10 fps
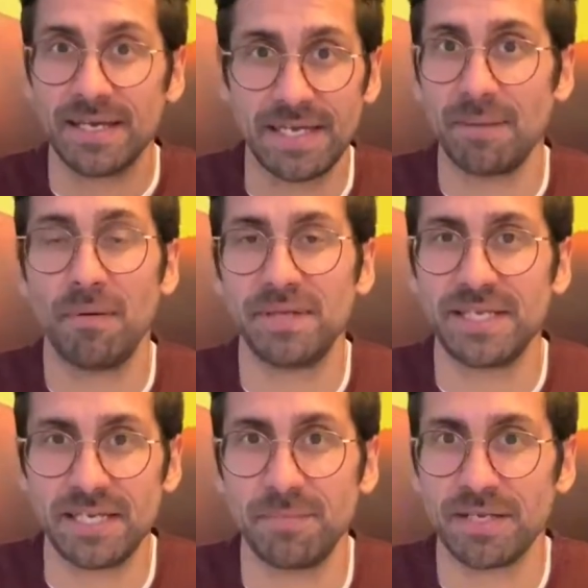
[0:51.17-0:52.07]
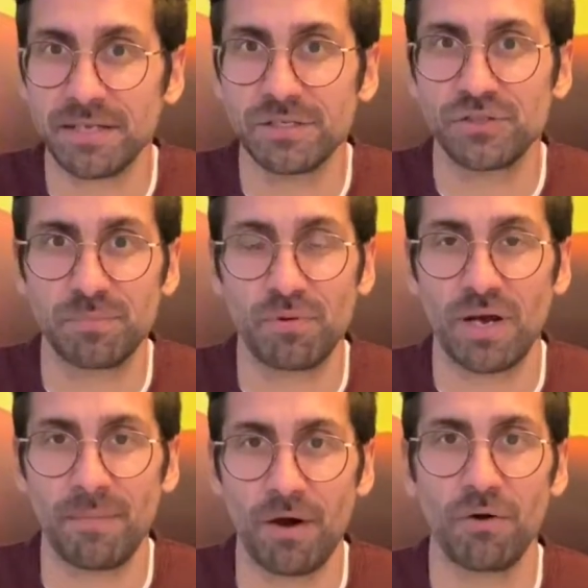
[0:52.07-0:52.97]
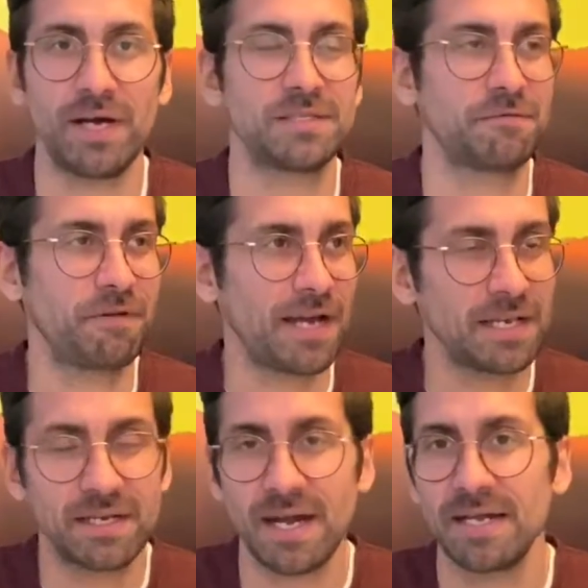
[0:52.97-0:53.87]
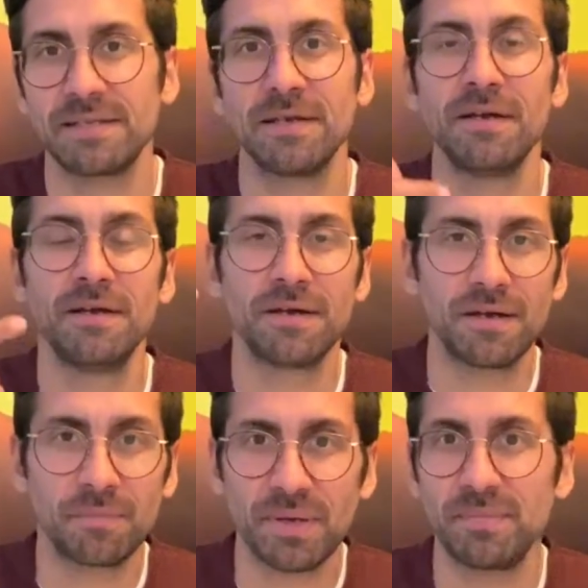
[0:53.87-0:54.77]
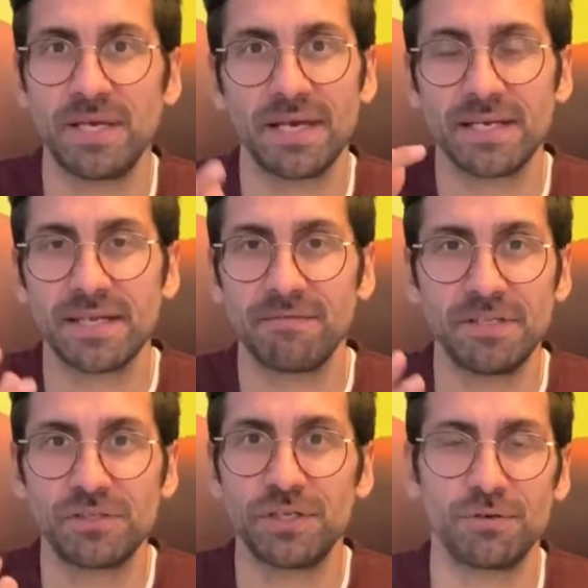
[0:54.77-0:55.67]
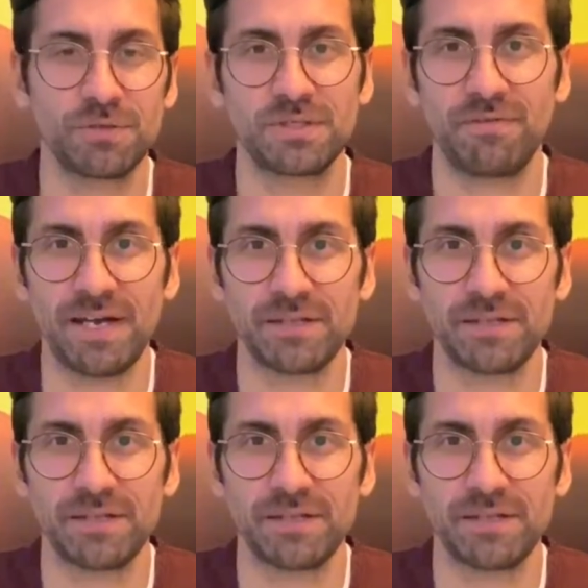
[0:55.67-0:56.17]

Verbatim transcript: Geht aber mit jedem anderen Schnittprogramm auch, also Final Cut, äh, Premiere, DaVinci und so